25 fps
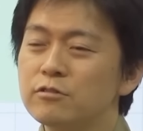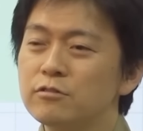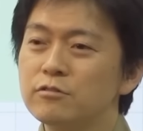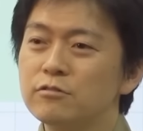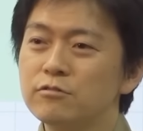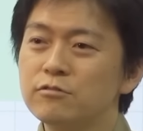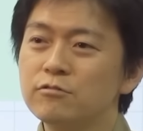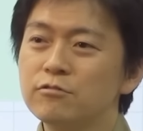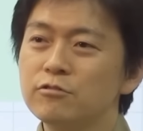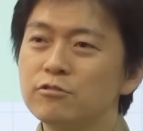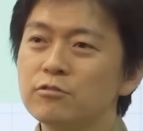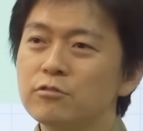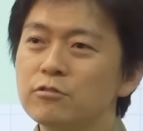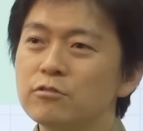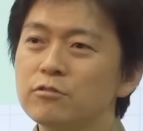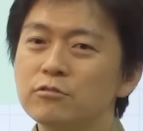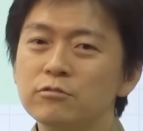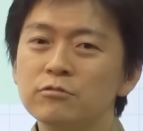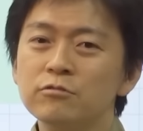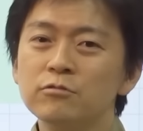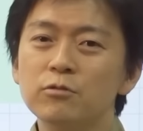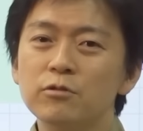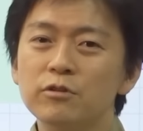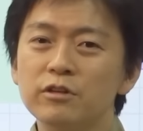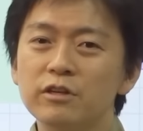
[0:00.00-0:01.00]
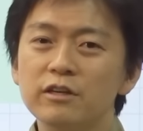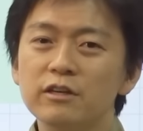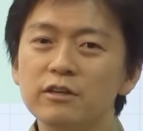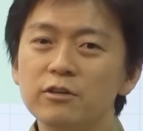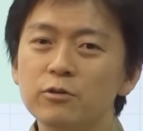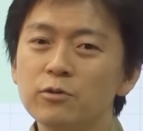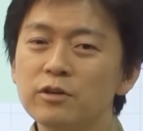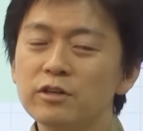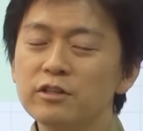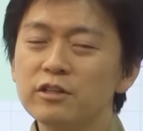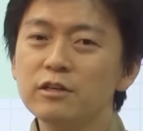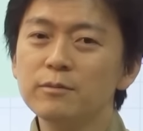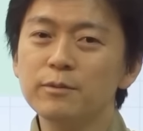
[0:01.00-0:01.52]
通常運行に影響
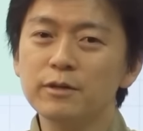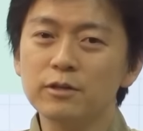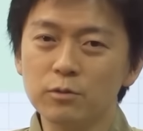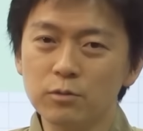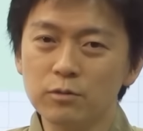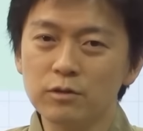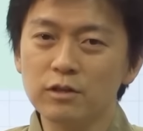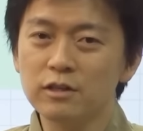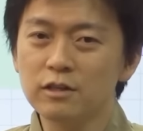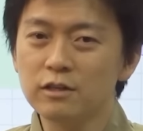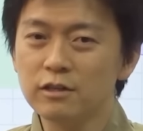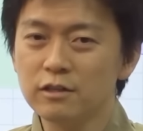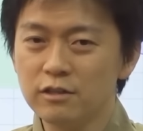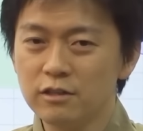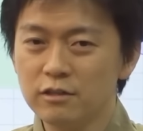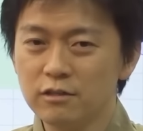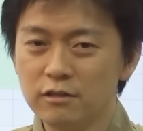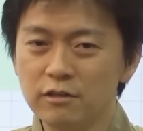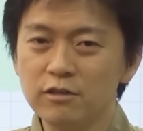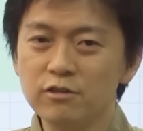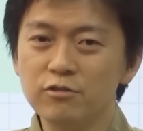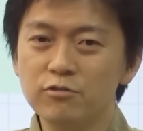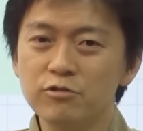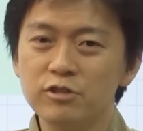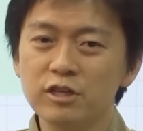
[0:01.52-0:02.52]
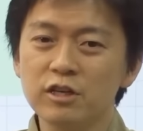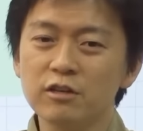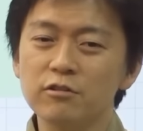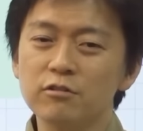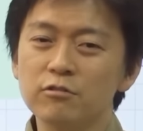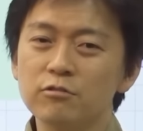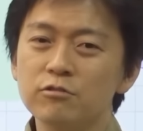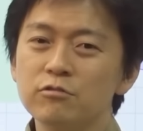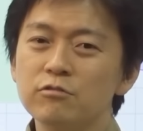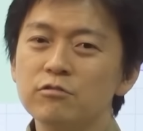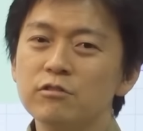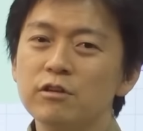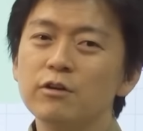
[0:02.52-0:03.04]
が出ればどうか緊急着
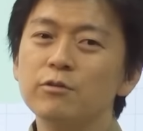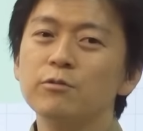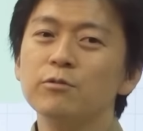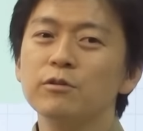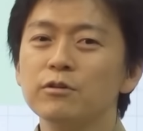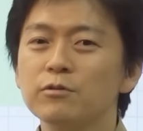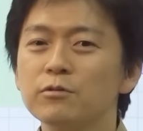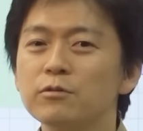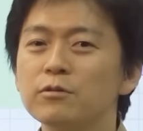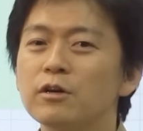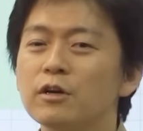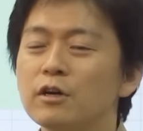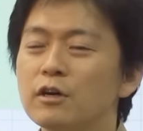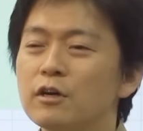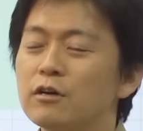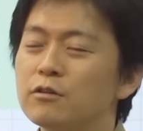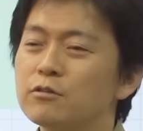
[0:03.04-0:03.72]
陸するんやろうけど、